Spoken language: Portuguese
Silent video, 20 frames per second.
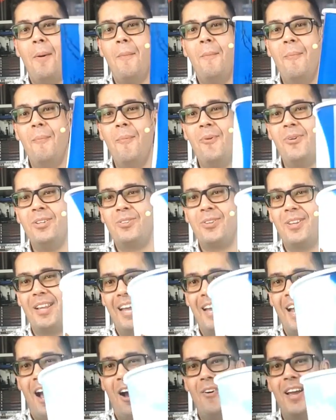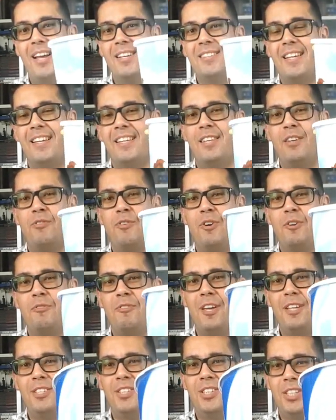Muito legal. Esse aqui foi
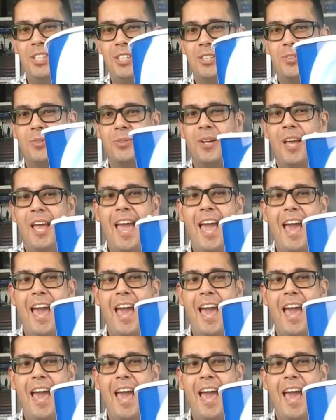vendido,